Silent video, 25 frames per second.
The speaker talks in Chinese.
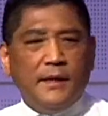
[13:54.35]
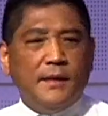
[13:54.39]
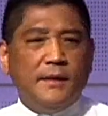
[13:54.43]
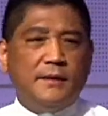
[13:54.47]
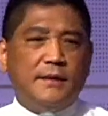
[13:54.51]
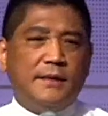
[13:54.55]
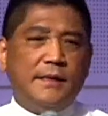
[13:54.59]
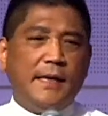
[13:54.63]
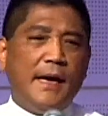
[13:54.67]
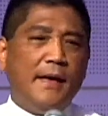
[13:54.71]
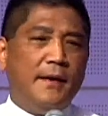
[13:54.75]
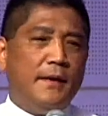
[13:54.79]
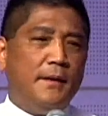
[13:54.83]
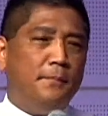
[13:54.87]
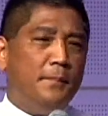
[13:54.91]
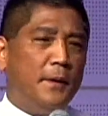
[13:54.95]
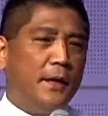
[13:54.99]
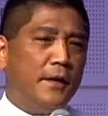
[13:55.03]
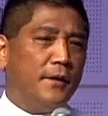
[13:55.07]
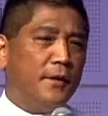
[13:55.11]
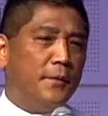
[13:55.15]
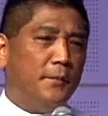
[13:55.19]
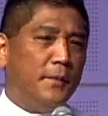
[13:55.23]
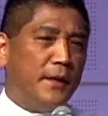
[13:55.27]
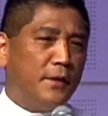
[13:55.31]
亲爱的
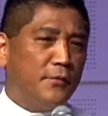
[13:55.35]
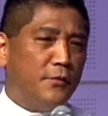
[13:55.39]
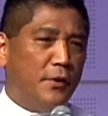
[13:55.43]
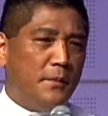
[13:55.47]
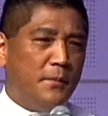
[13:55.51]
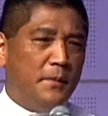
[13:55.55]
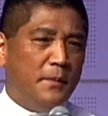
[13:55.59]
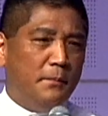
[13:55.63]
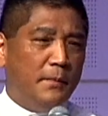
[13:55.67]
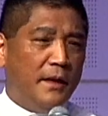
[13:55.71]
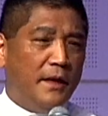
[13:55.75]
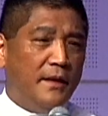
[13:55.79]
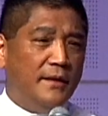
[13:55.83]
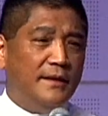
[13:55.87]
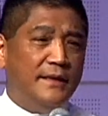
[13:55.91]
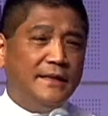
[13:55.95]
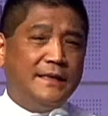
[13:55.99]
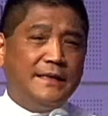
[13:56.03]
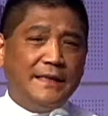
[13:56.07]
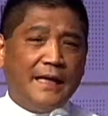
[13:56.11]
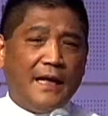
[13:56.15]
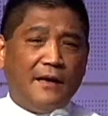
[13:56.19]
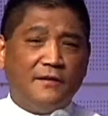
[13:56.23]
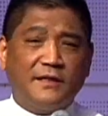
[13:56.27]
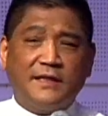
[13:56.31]
朋友们、贵宾们，你
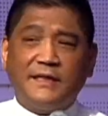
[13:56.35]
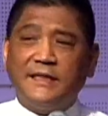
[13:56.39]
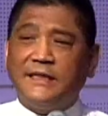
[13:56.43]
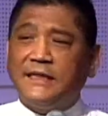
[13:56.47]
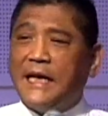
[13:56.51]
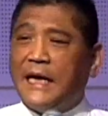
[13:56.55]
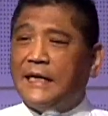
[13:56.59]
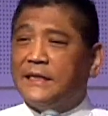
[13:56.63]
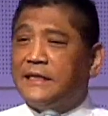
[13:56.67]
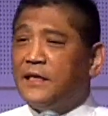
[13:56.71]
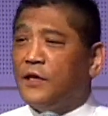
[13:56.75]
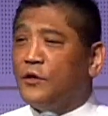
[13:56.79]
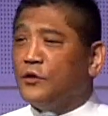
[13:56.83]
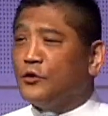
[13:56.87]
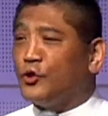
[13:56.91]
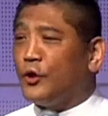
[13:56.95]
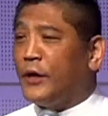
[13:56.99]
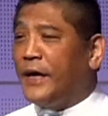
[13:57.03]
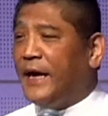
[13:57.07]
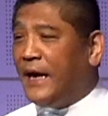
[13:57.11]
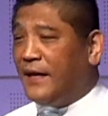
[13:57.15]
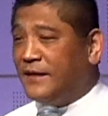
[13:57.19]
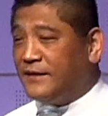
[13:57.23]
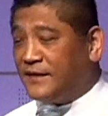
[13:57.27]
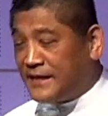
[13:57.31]
知道世上只有
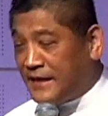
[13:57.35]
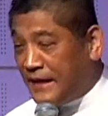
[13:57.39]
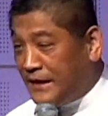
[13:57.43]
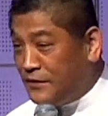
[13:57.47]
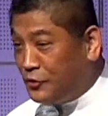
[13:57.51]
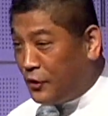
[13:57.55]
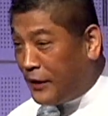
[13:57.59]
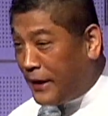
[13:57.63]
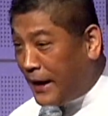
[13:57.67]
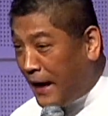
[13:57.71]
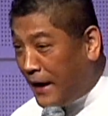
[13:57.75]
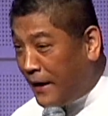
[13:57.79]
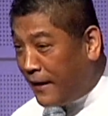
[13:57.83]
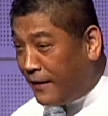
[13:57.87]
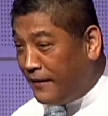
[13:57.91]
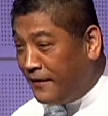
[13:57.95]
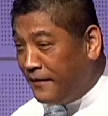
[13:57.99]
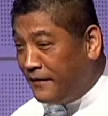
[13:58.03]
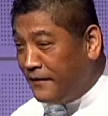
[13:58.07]
谁最好？